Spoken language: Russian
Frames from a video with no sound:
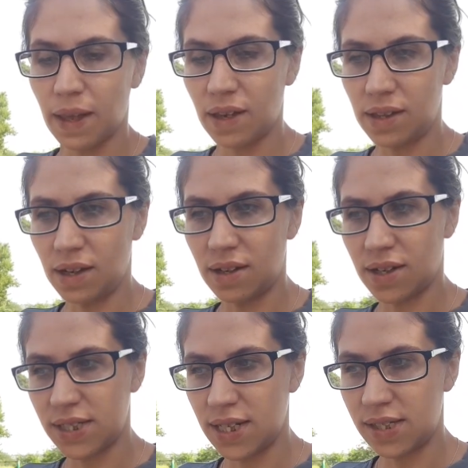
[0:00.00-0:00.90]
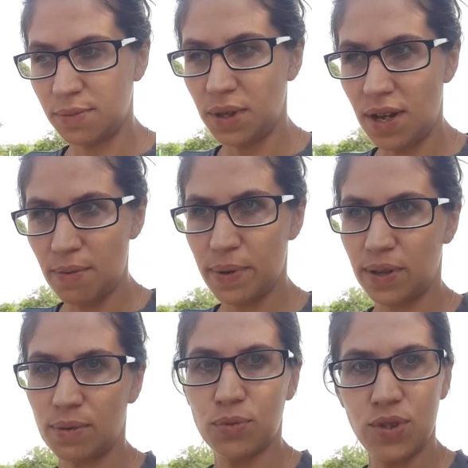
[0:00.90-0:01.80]
Это касается меня, и
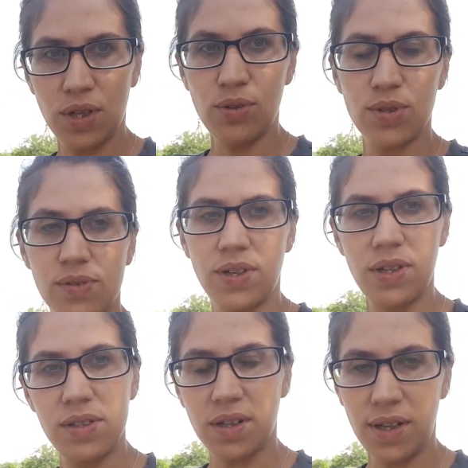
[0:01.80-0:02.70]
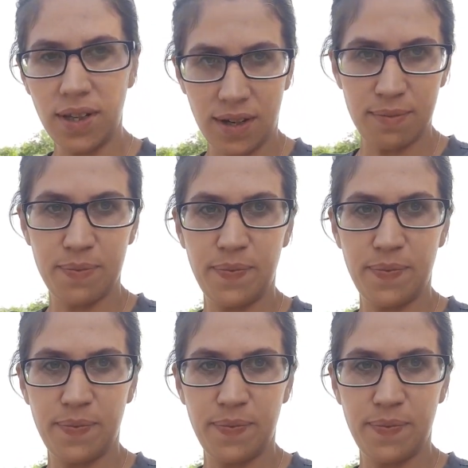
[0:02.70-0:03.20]
поэтому делаю свои дела я.